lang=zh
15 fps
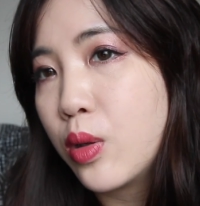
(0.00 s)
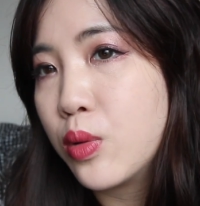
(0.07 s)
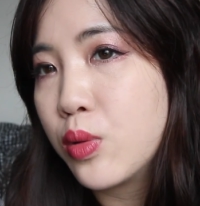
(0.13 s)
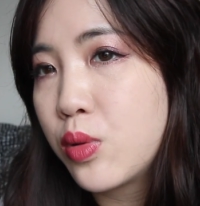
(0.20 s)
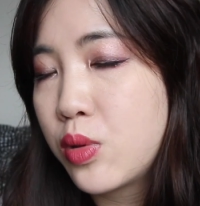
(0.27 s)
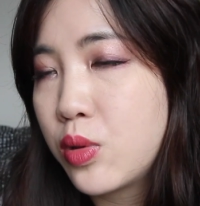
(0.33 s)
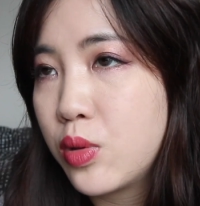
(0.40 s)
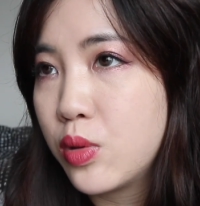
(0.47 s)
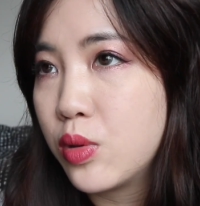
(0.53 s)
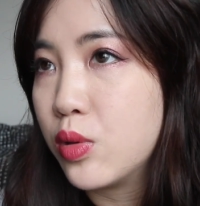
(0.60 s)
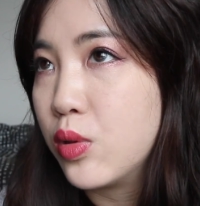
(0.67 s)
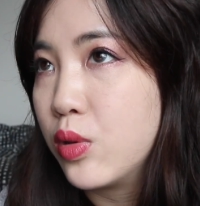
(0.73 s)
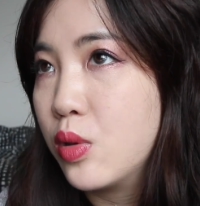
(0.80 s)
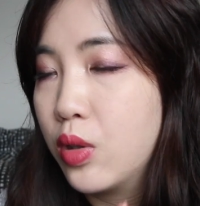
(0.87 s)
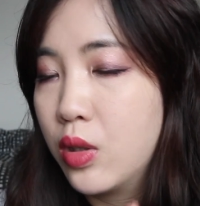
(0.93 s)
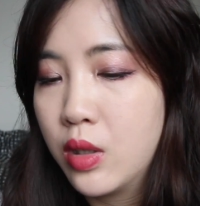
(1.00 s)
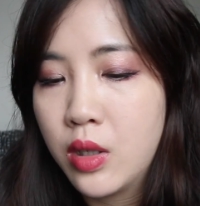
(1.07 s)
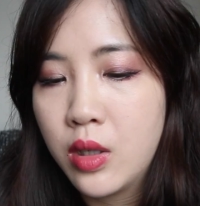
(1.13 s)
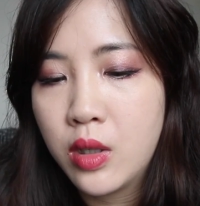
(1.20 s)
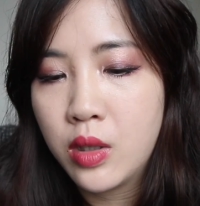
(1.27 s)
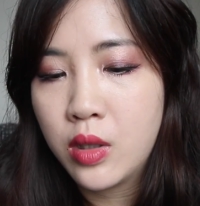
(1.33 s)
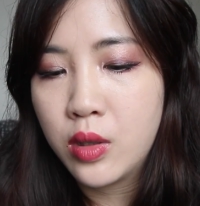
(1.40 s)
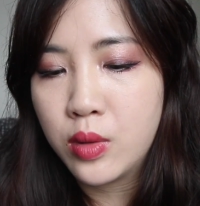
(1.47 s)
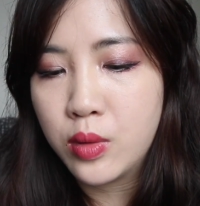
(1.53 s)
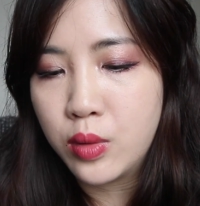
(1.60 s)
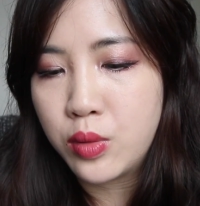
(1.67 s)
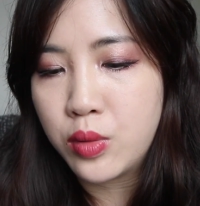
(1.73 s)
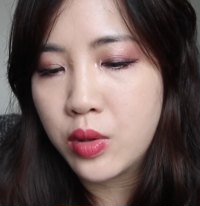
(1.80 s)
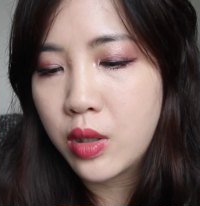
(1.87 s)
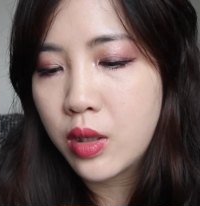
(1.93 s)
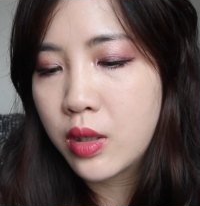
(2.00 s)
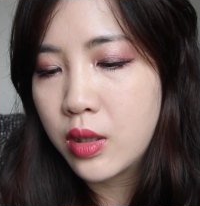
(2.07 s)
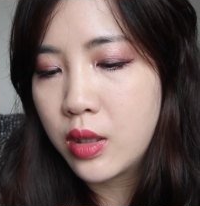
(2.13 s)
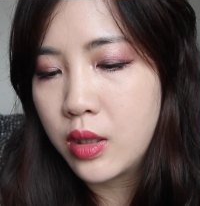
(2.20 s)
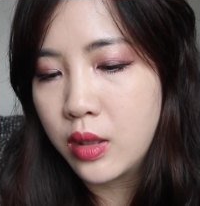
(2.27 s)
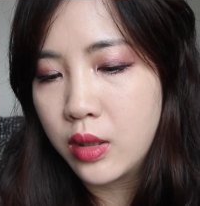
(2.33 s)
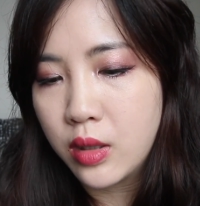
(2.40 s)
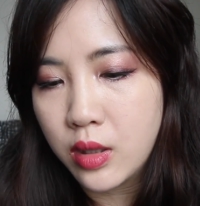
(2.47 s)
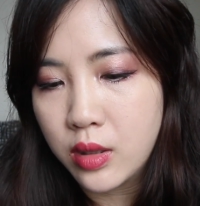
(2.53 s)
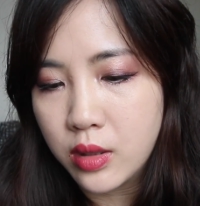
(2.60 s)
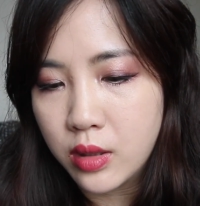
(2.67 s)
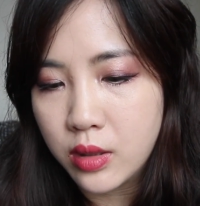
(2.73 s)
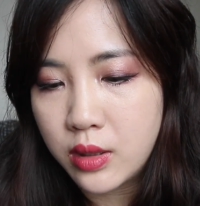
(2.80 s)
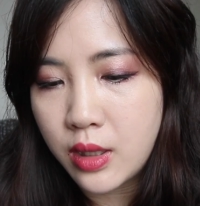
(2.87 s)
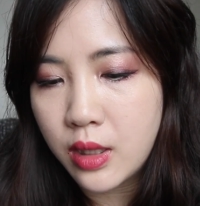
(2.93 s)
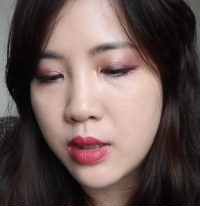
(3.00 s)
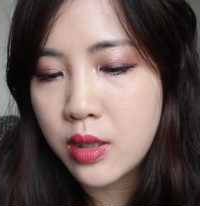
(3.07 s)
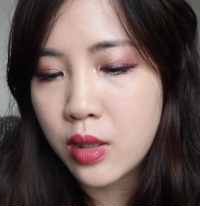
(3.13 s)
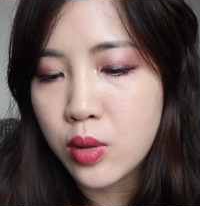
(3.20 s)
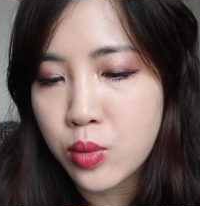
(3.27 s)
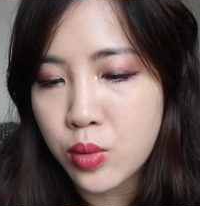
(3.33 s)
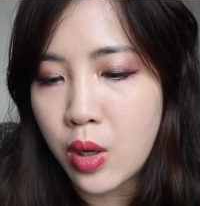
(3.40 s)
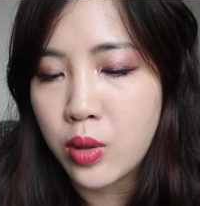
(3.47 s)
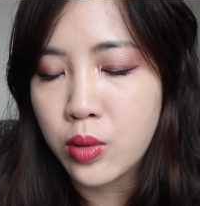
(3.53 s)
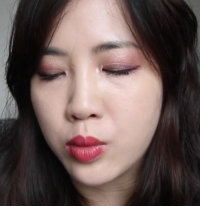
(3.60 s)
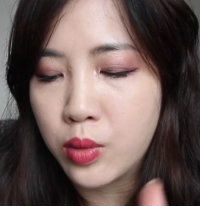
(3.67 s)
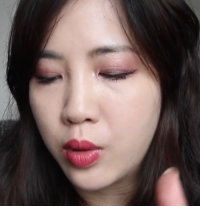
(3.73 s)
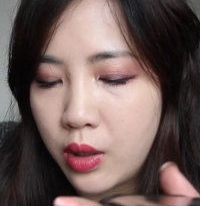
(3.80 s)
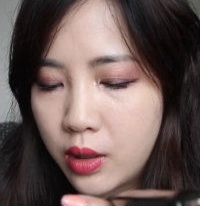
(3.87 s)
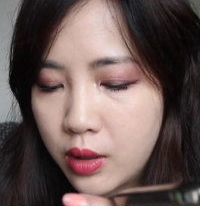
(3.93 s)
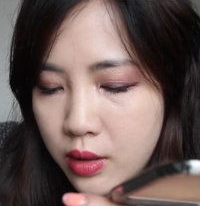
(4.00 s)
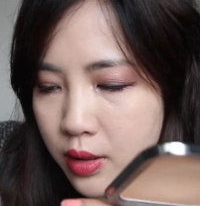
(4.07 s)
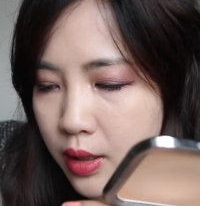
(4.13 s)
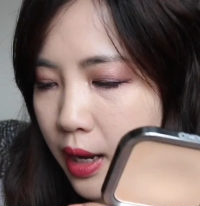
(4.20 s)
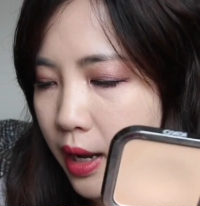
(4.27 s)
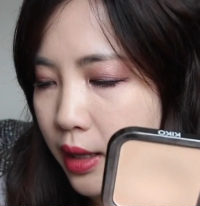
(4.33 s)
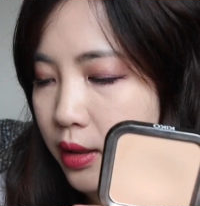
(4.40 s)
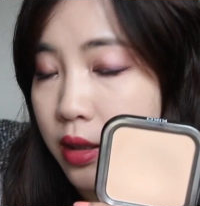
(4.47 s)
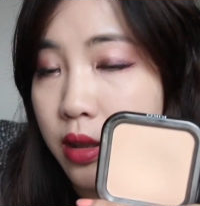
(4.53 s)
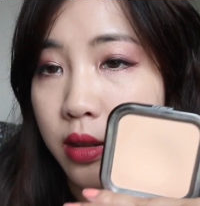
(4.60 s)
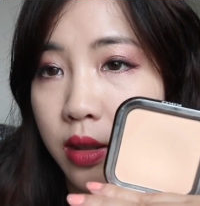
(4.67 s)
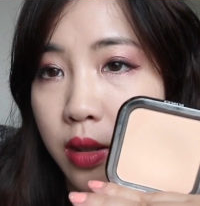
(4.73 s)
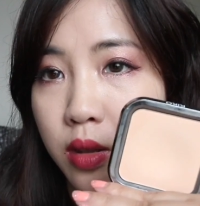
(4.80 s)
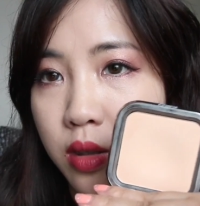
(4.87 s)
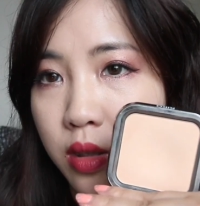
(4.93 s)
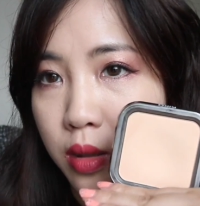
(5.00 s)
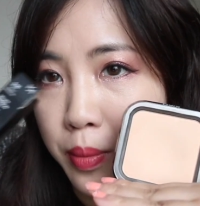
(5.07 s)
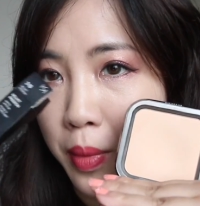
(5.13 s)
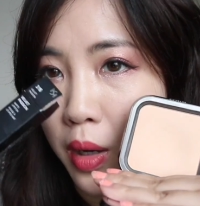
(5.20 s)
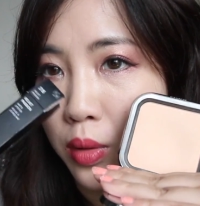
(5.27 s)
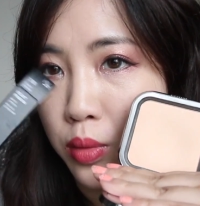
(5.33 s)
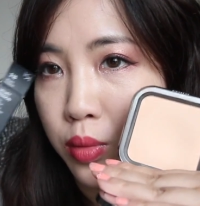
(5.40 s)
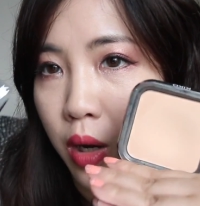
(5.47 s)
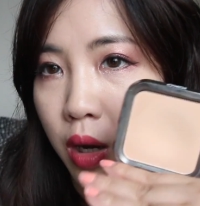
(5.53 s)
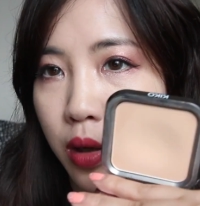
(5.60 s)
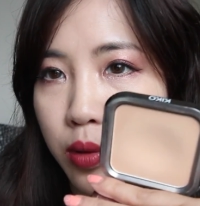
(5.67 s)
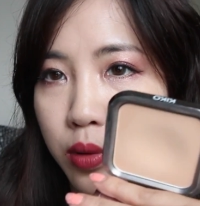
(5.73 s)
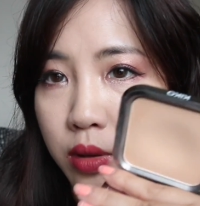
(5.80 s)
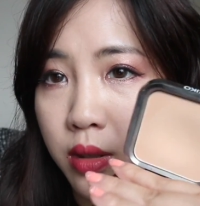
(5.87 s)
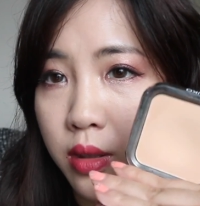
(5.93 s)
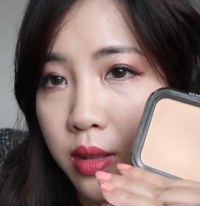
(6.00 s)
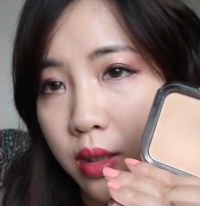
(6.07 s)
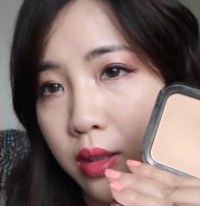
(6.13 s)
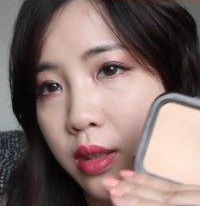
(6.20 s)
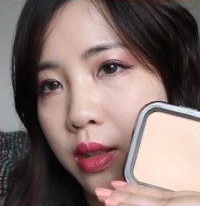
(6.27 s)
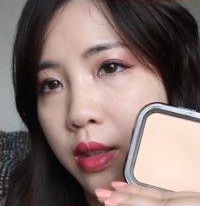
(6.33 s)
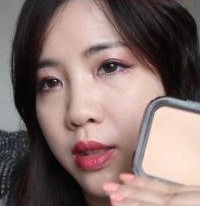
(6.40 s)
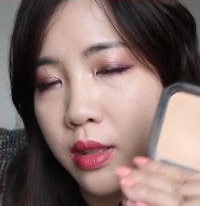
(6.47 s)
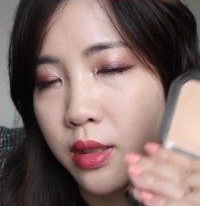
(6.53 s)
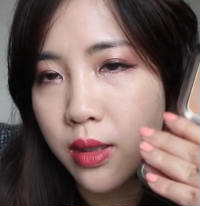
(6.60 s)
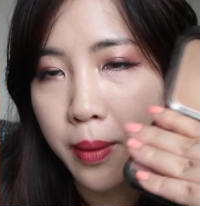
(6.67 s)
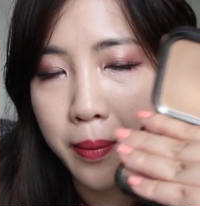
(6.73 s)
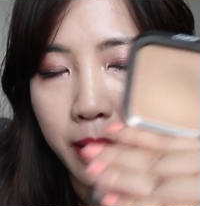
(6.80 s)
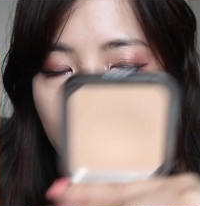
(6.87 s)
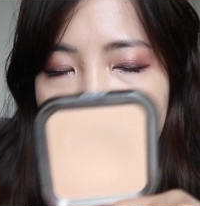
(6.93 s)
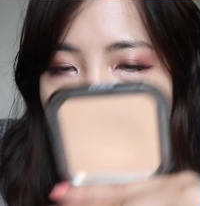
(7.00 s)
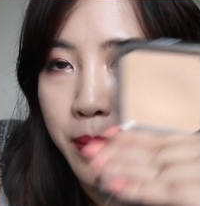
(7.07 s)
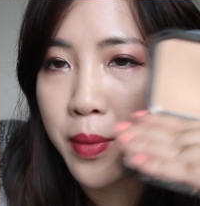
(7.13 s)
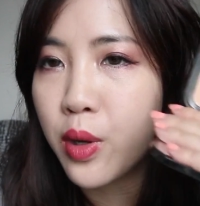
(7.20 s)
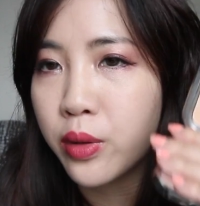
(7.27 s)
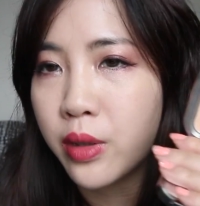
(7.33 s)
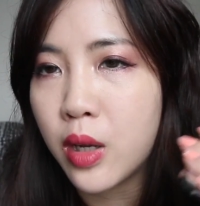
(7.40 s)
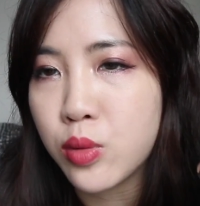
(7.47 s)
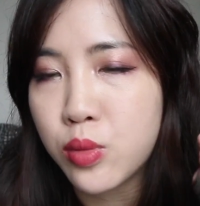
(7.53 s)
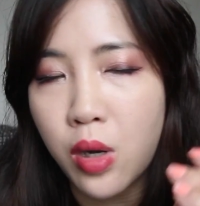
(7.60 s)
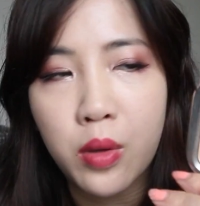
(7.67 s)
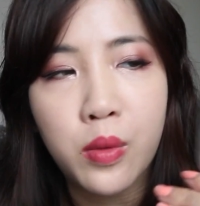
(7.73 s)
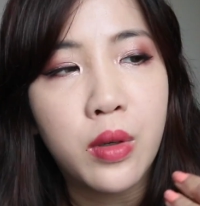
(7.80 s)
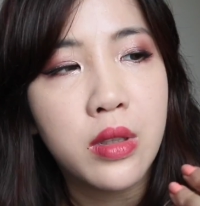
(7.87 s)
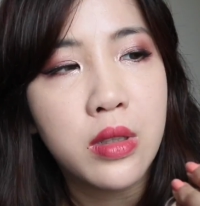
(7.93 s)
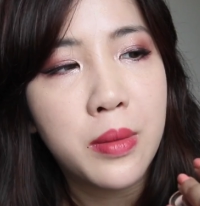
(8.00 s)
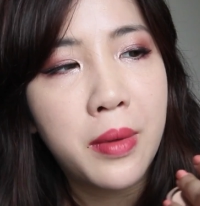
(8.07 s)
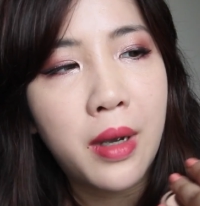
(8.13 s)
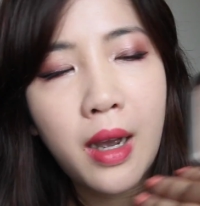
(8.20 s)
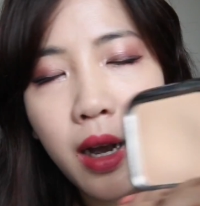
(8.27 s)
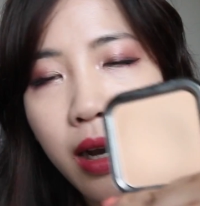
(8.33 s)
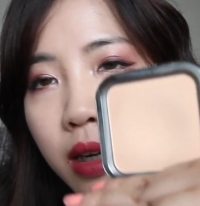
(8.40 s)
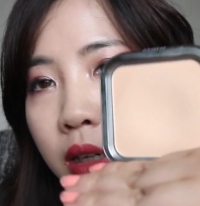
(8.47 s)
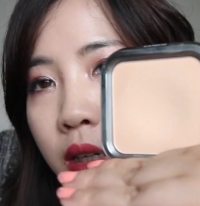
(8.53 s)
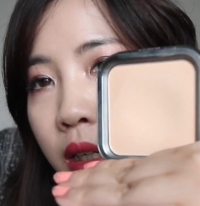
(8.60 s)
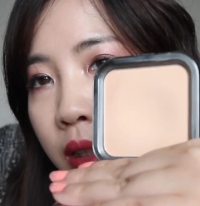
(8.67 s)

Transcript: 都是我觉得接近专柜，可是它的可能纸包装啊，或是整体的形象包装没有到专柜这么好。